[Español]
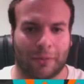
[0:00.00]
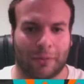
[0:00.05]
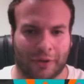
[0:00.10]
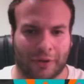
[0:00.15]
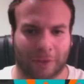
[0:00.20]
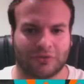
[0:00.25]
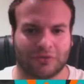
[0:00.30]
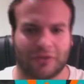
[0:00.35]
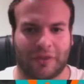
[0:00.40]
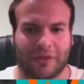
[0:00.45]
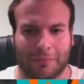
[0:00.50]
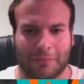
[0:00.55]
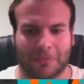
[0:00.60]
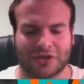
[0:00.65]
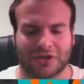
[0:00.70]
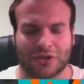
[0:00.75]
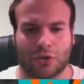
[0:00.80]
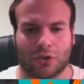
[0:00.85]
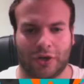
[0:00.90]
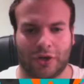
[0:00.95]
podremos hacer
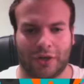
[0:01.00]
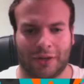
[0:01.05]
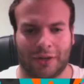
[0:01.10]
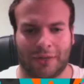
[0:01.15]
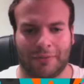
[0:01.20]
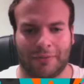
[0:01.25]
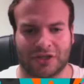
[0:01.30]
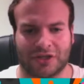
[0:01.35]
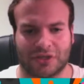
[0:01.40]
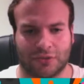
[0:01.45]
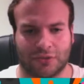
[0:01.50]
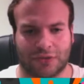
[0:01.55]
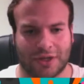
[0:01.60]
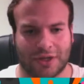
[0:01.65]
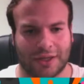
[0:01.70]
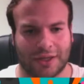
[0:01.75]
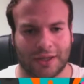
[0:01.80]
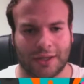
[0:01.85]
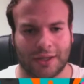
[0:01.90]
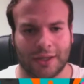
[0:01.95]
más con el
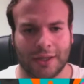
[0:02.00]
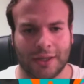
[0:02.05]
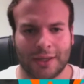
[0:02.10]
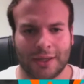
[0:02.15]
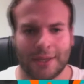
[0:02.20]
personaje.